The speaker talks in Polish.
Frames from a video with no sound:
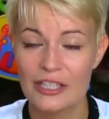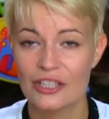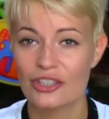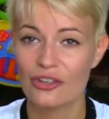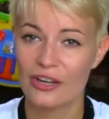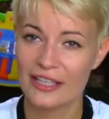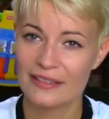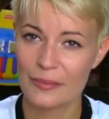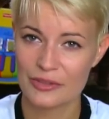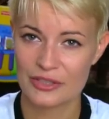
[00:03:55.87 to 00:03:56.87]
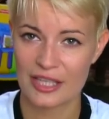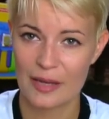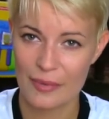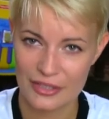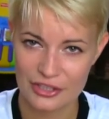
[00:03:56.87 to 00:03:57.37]
że kolejna będzie
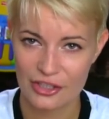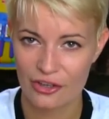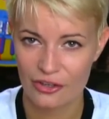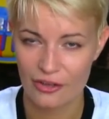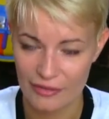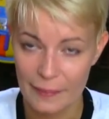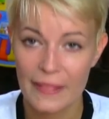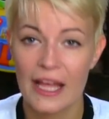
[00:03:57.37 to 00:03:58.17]
taka bardziej kolorowa.